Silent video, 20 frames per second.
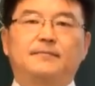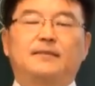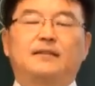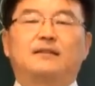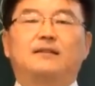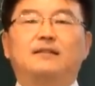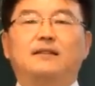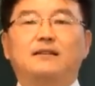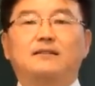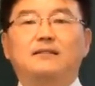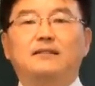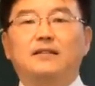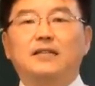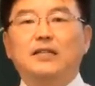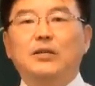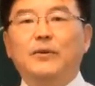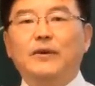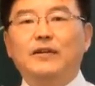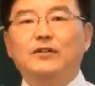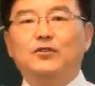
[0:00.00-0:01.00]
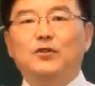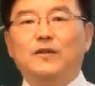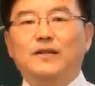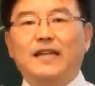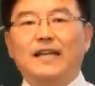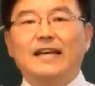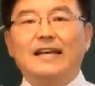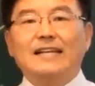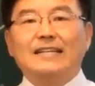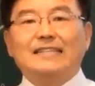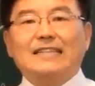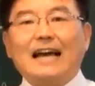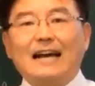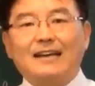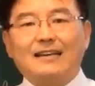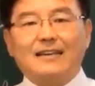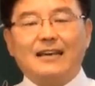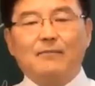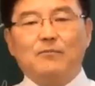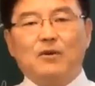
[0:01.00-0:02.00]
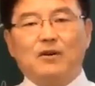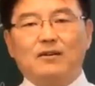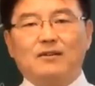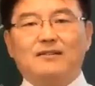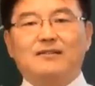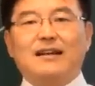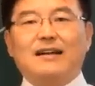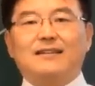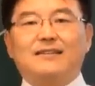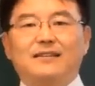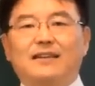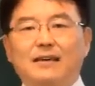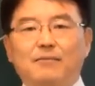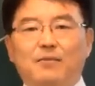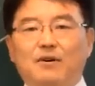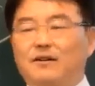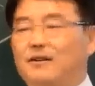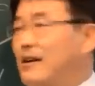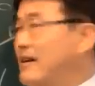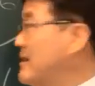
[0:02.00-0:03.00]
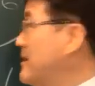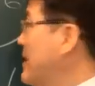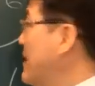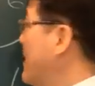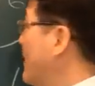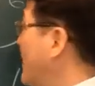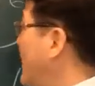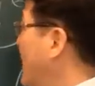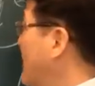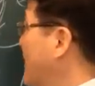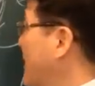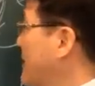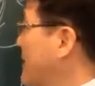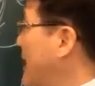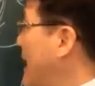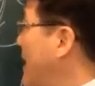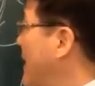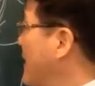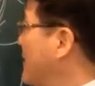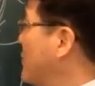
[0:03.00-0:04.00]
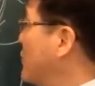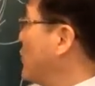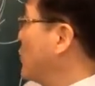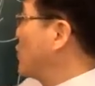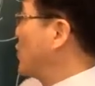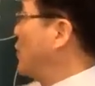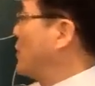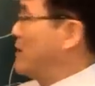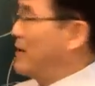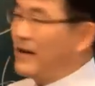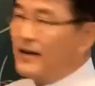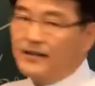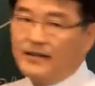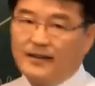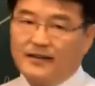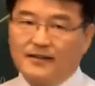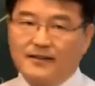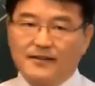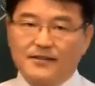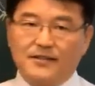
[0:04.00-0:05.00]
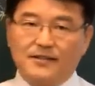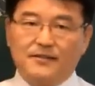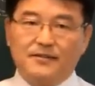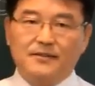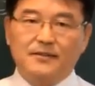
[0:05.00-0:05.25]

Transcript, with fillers: 근데 그 기회를 줄 때 작게 먹을 건가 크게 먹을 까는 태어난 달에서도 조정한다는 거죠.